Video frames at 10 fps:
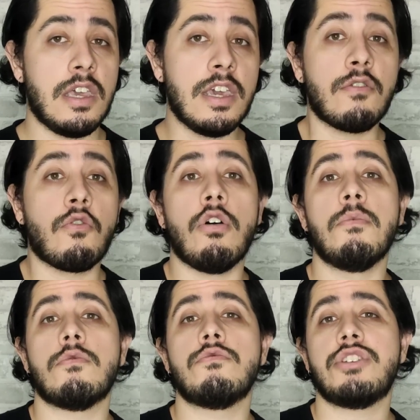E
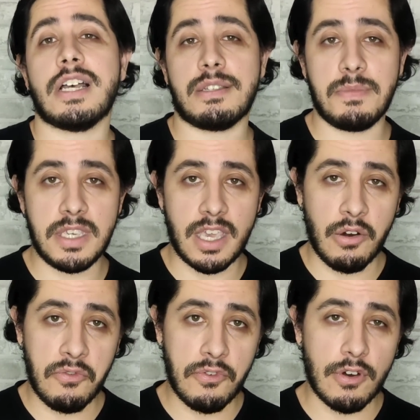como o jasmim é
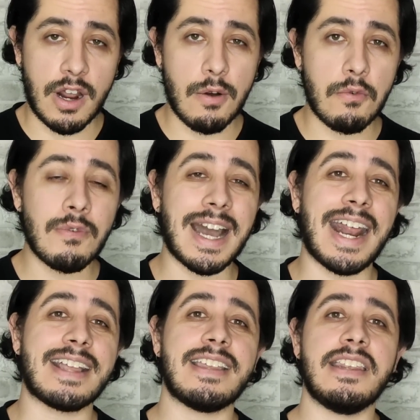um floral com
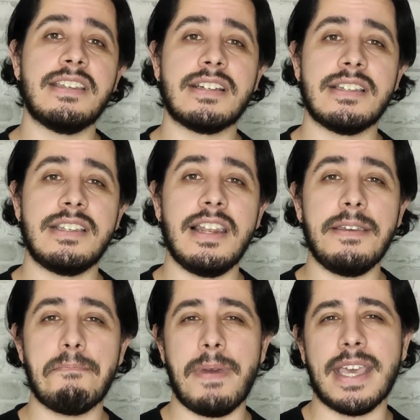características de
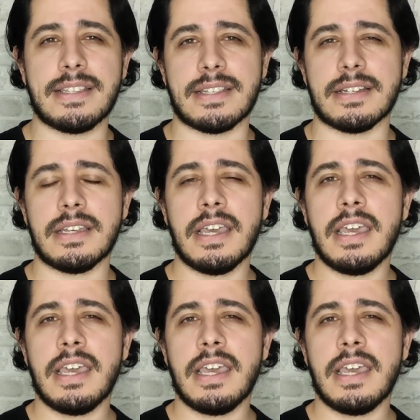limpeza,